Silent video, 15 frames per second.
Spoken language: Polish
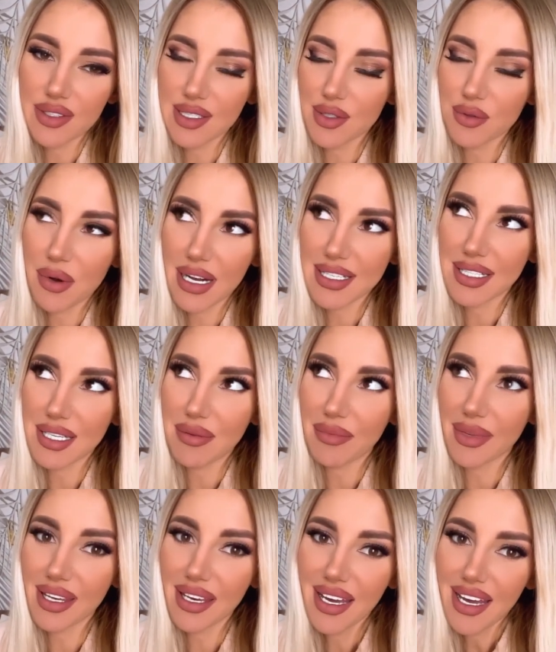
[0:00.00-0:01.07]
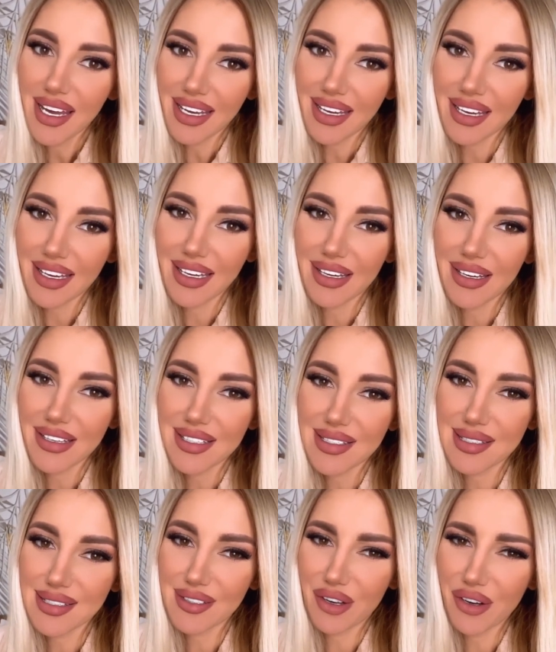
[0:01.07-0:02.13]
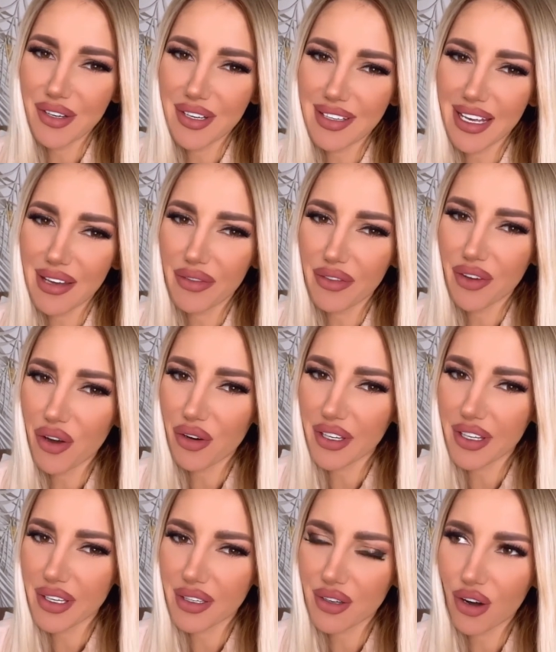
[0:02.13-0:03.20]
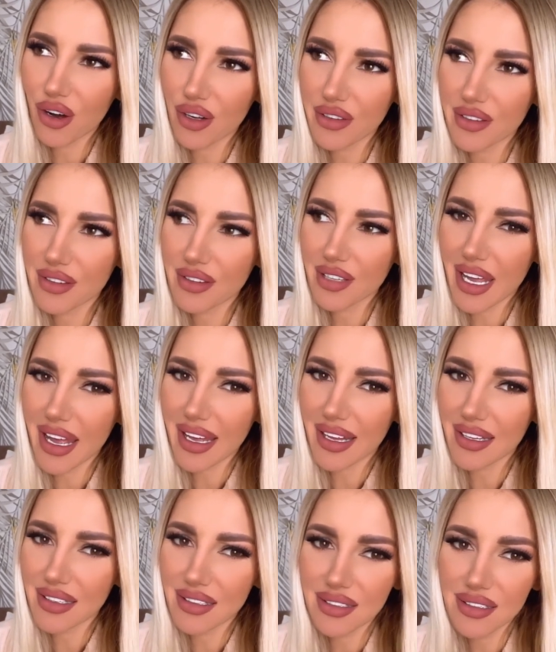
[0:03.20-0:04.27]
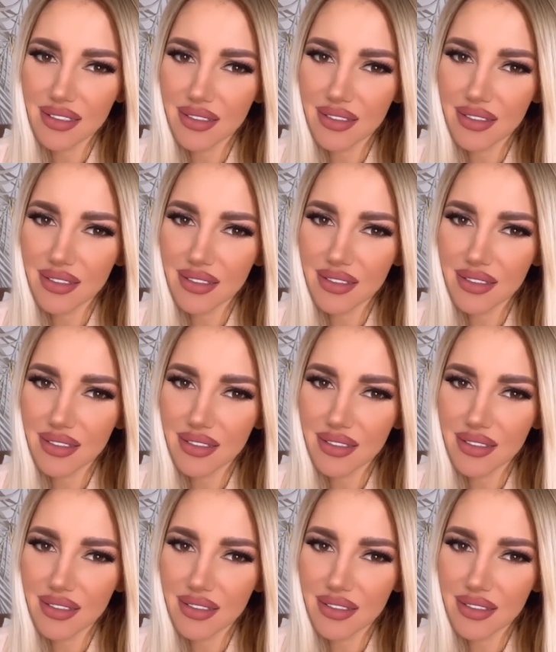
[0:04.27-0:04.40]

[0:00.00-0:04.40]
wysyłacie mi e, story tej Wioli Kotel...